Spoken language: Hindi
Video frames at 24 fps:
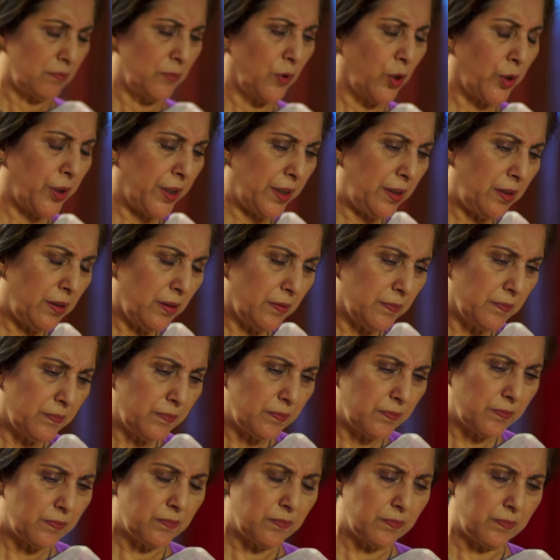मोहित
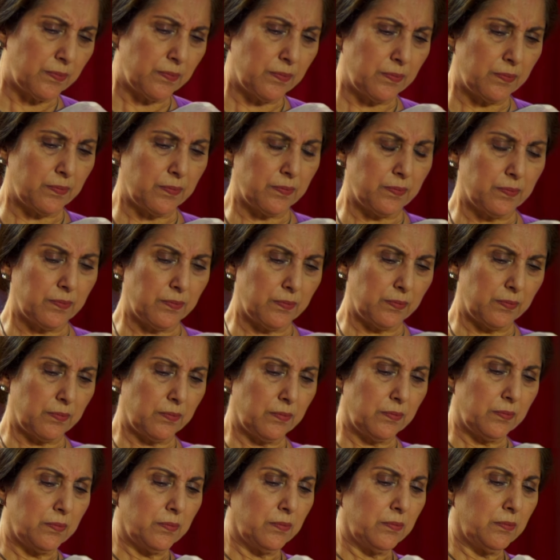
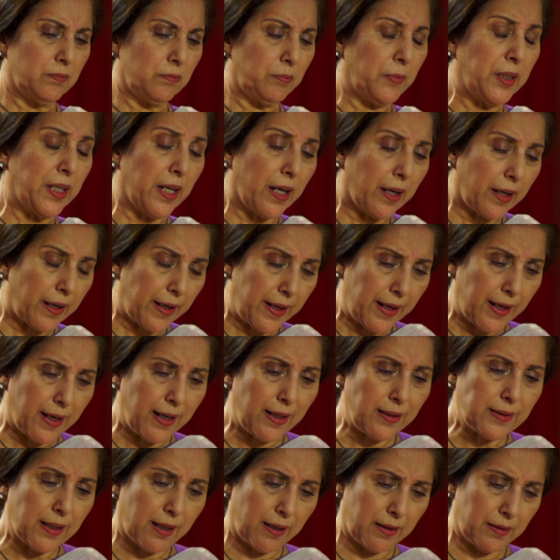हम्म। मेरा
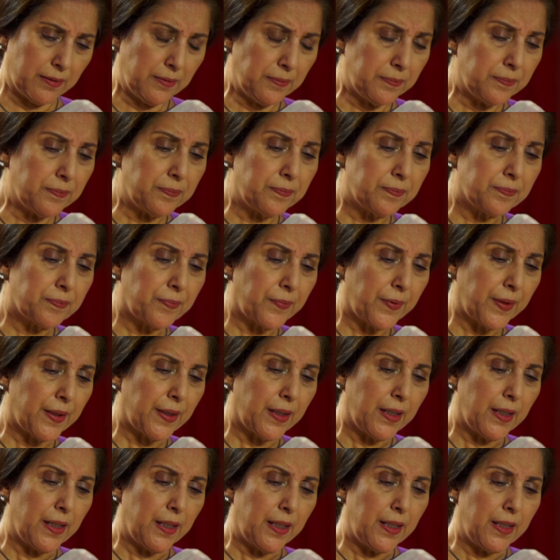ख्याल था
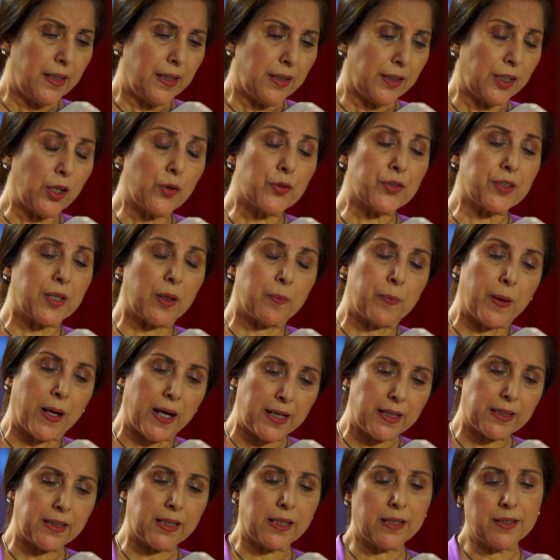कि उसके
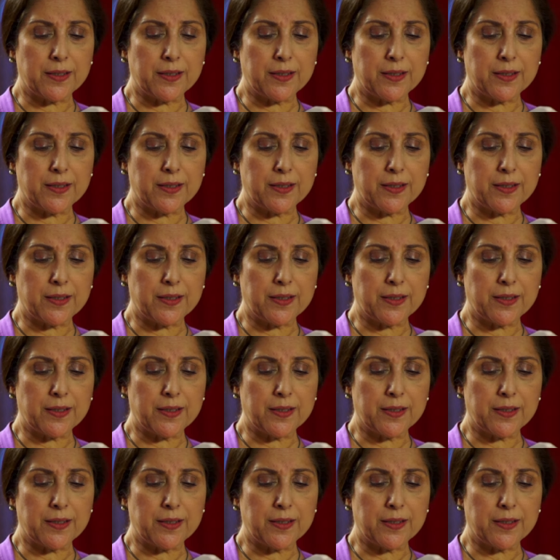भाई के